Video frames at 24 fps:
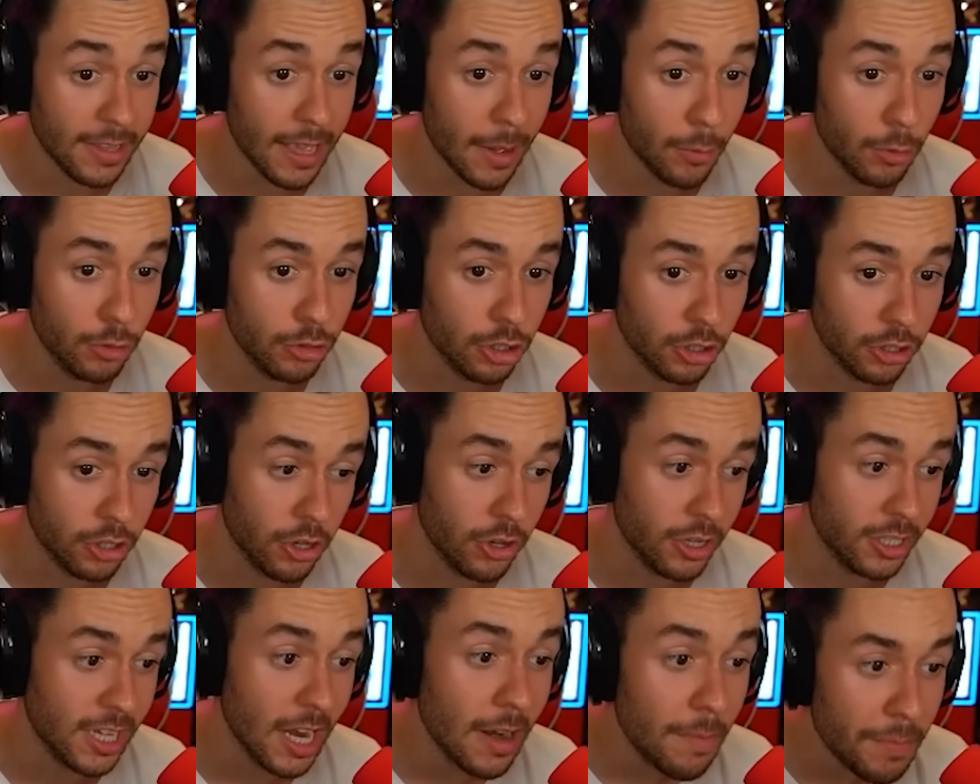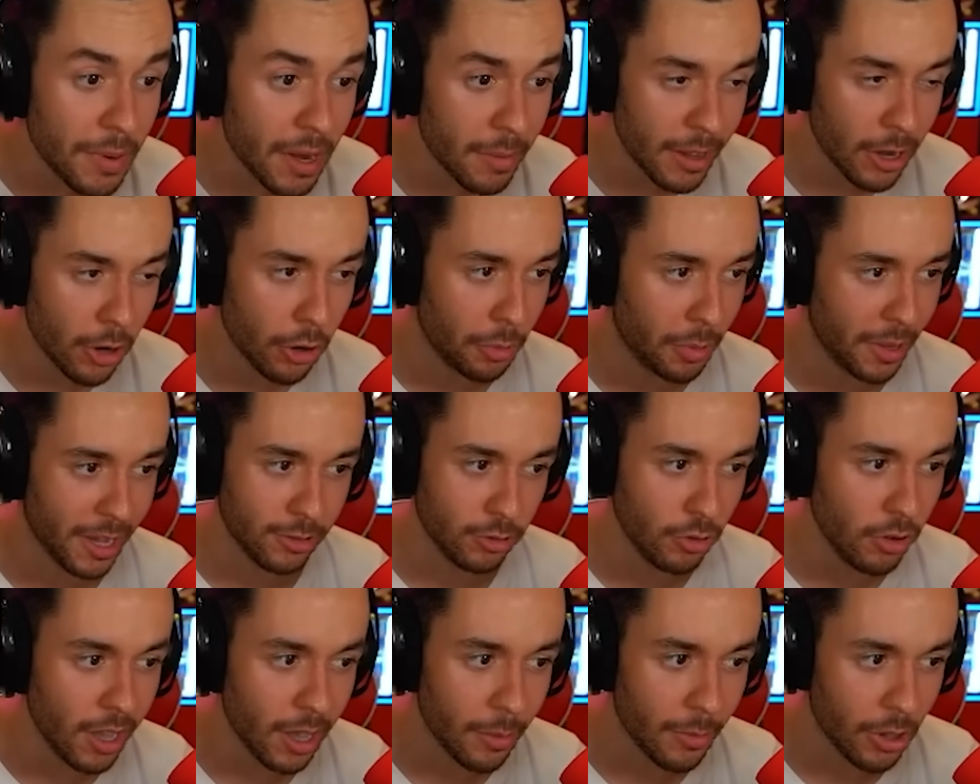Quita mucho, tío. Es el primer
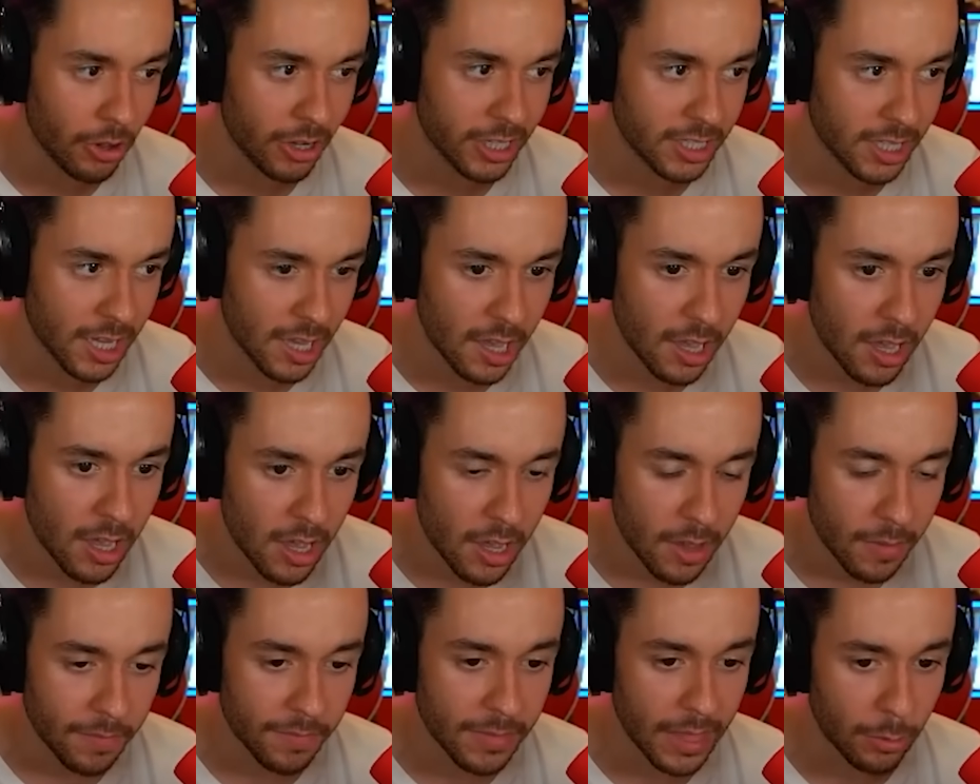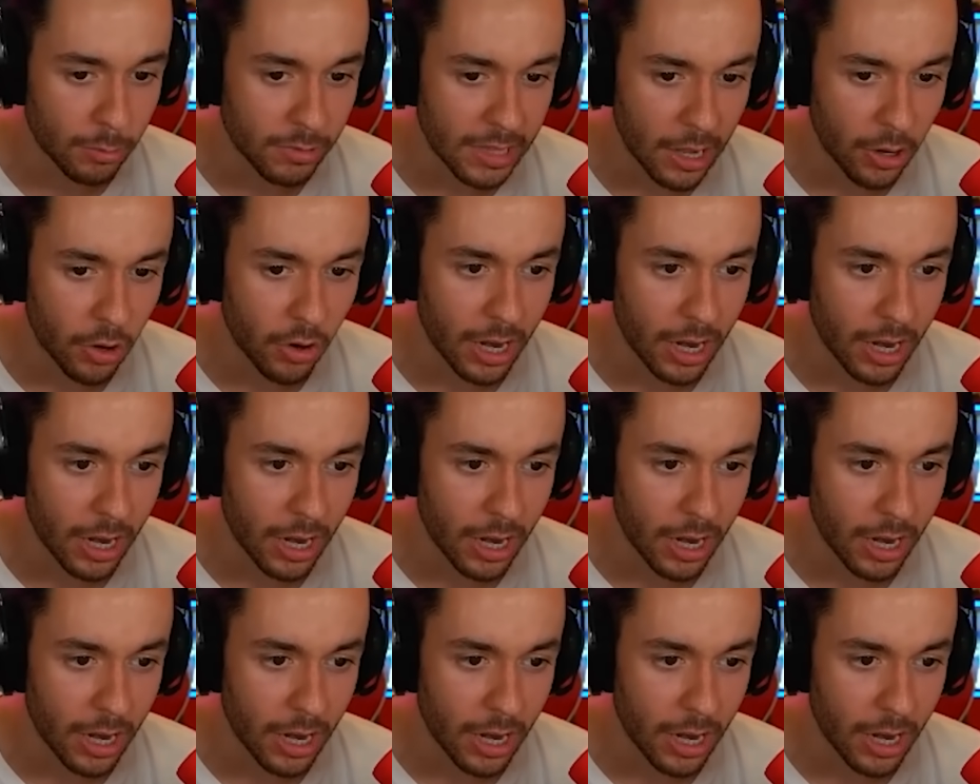objeto que veo así de una